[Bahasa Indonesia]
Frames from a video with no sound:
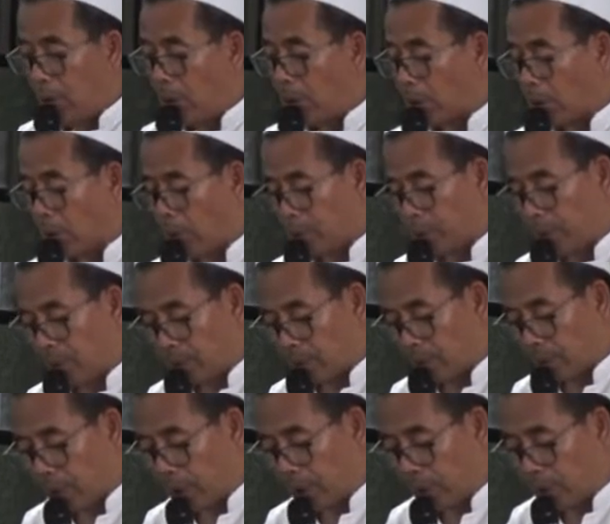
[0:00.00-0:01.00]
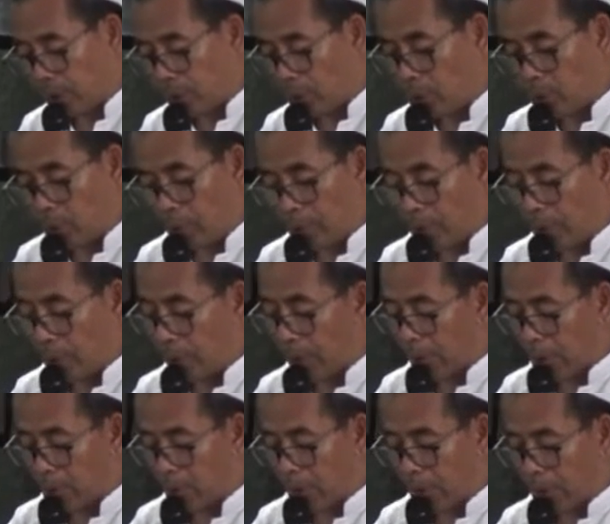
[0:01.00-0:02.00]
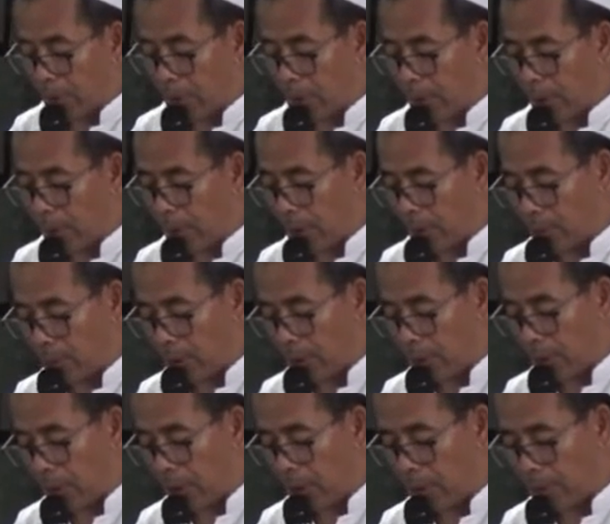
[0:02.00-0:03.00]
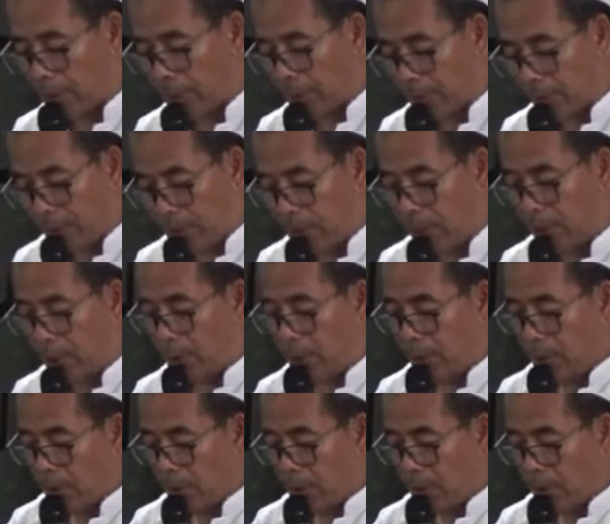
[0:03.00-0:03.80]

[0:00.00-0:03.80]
Rabbighfirli dhunubi wa liwalidayya min jarbamin ya